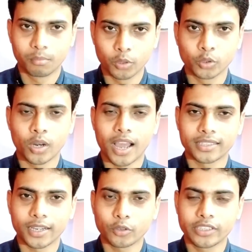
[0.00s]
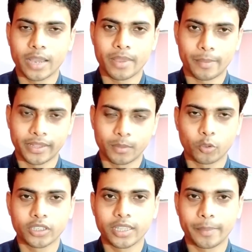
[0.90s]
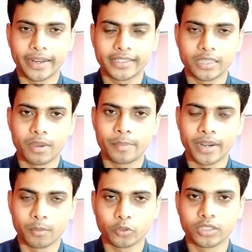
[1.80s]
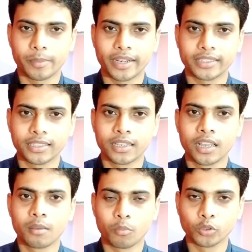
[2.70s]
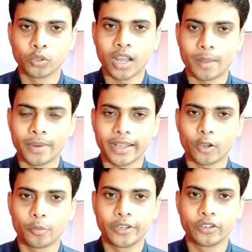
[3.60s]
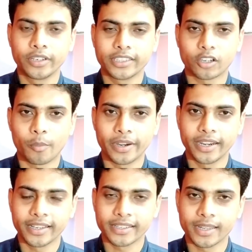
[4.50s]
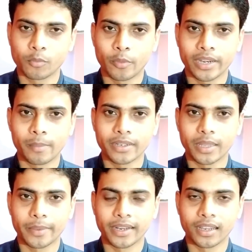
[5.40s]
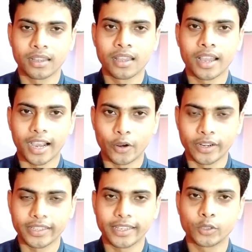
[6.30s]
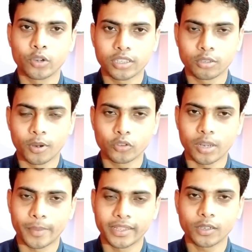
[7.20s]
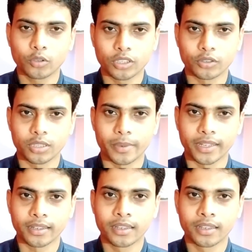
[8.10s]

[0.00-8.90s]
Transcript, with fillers: বন্ধুরা আশা করছি আমি আপনাদের বোঝাতে পেরেছি বা আপনারা বুঝতে পেরেছেন বন্ধুরা আপনারা কেউ ভিডিওর নিচে কমেন্টে নিজেদের মোবাইল নাম্বার দেবেন না কারণ এতে কিছু অসাধু মানুষ আপনাদের ক্ষতি করতে পারে